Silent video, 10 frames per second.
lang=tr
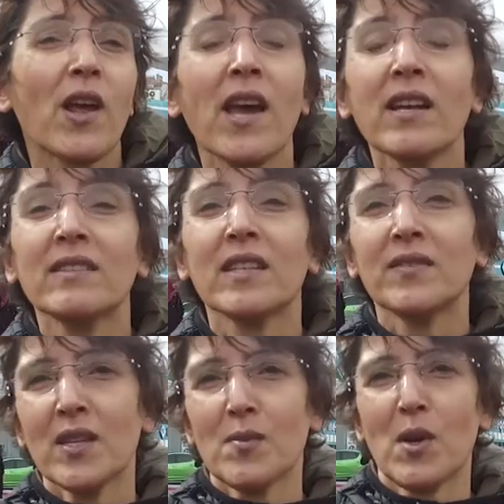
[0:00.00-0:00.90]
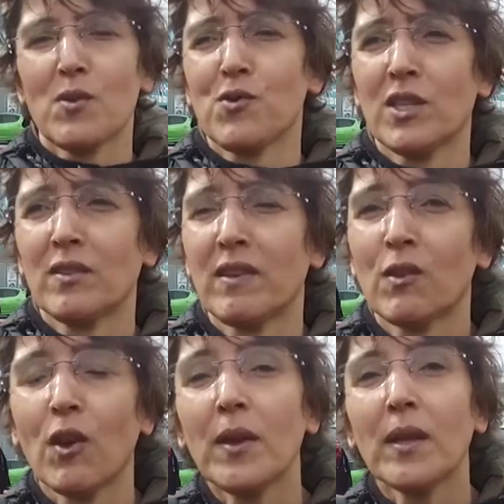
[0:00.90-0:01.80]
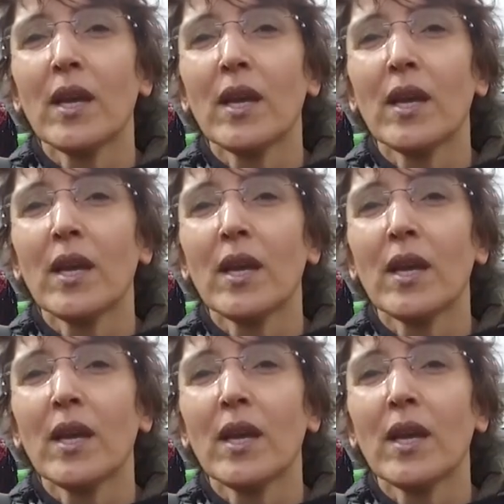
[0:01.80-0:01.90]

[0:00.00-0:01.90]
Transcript: her tarafa imar ruhsatı veriyor.